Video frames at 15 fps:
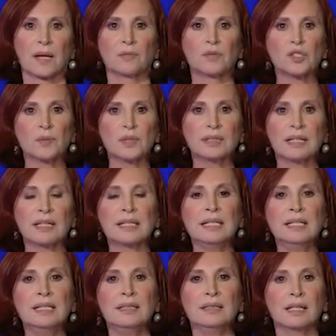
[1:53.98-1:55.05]
مش
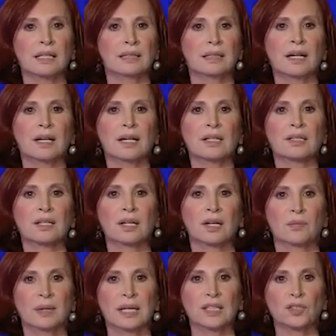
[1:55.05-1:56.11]
مضطرين نختار
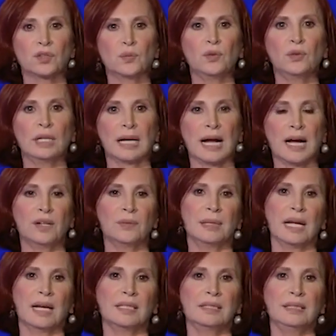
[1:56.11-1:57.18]
بين طبول الحرب
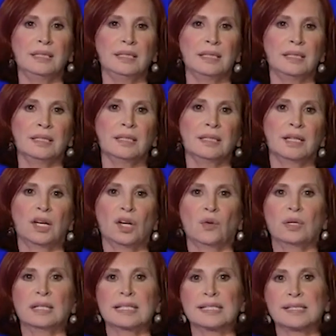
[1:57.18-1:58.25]
الأهلية
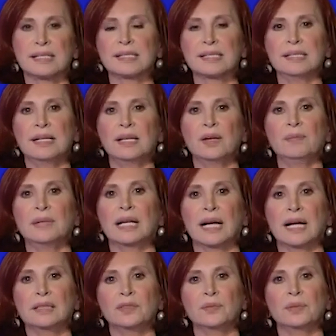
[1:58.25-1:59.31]
والاستسلام
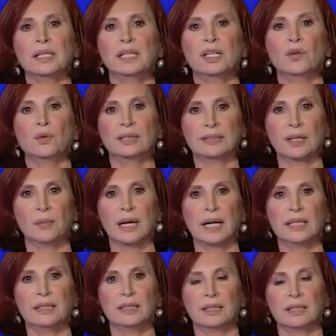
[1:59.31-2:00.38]
للعتمة
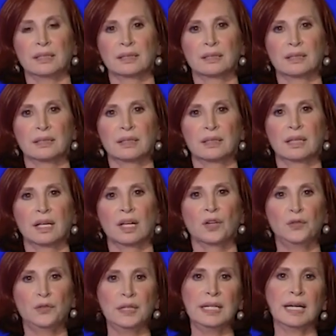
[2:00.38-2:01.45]
والتبعية
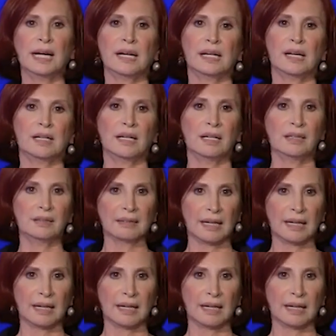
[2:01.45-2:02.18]
في خيارات